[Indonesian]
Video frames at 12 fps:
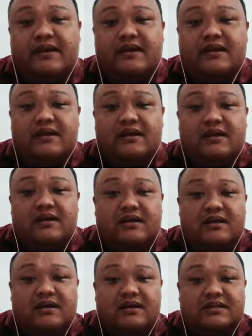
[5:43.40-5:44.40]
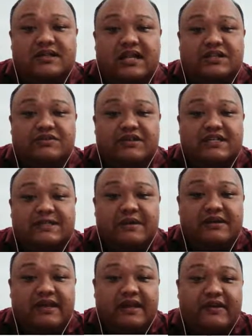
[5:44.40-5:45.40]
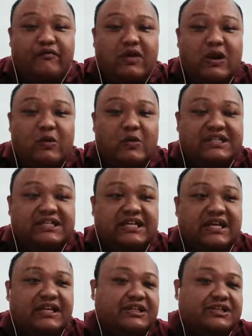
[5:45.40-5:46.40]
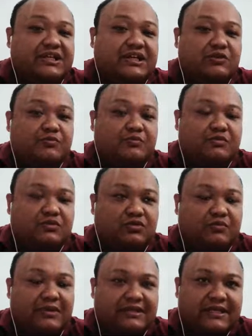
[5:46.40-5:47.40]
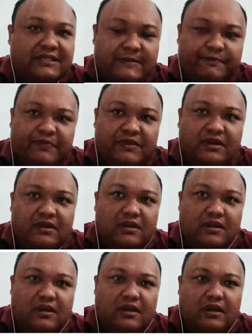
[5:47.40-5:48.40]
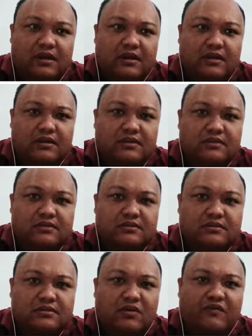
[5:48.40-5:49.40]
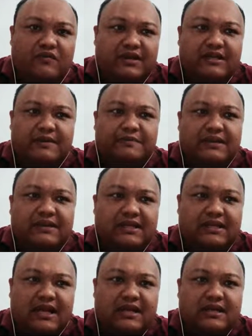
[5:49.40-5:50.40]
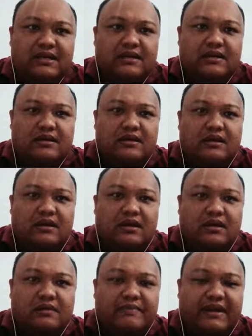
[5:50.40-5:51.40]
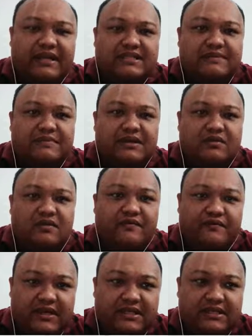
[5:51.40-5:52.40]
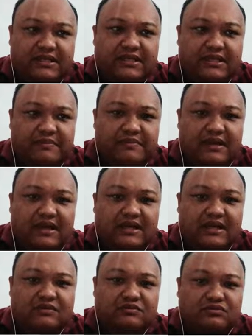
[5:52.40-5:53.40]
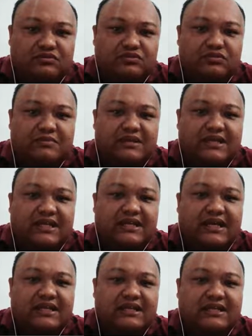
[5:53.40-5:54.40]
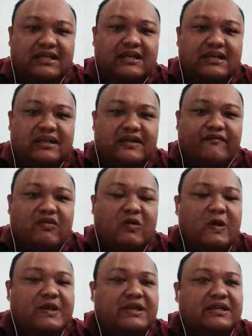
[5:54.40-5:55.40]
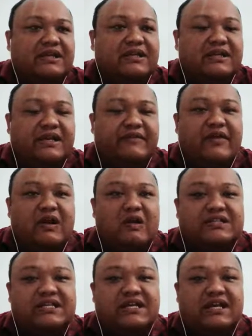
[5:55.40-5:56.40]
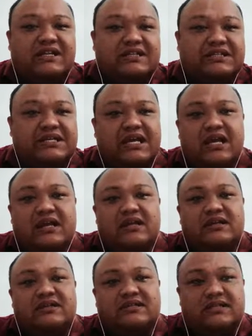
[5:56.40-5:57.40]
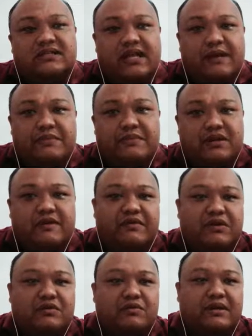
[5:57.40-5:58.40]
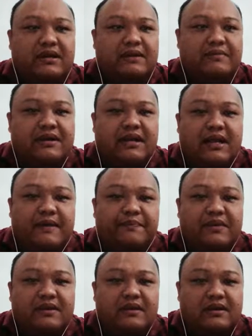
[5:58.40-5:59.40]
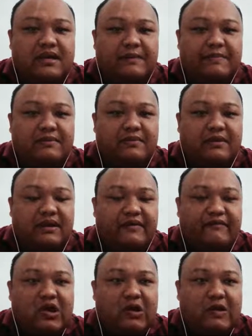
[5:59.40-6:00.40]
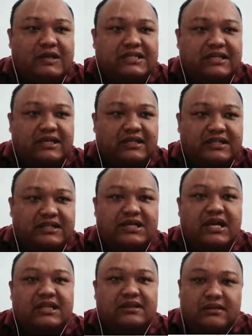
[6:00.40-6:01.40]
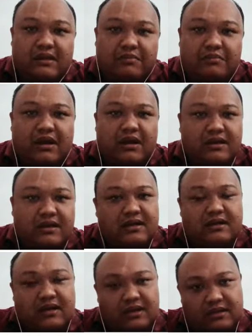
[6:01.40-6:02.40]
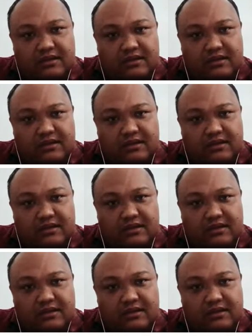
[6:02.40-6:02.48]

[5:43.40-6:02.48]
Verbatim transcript: Ya, uh, selanjutnya sebagai evaluasi kinerja otomatis uh, konflik kepentingan Eh, manajemen konflik ini bahkan untuk meningkatkan evaluasi, evaluasi kinerja setiap individu bagaimana dapat mengevaluasi kinerja tim bahkan